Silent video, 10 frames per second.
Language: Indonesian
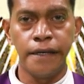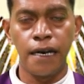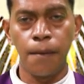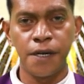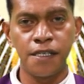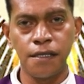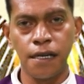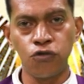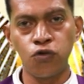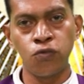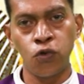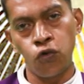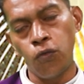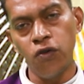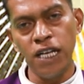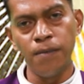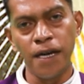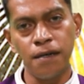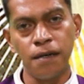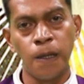la precisa tu
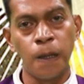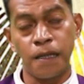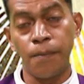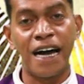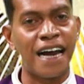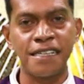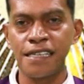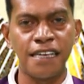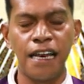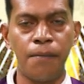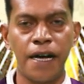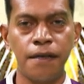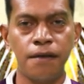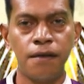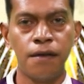liman, tamba graça sei mai.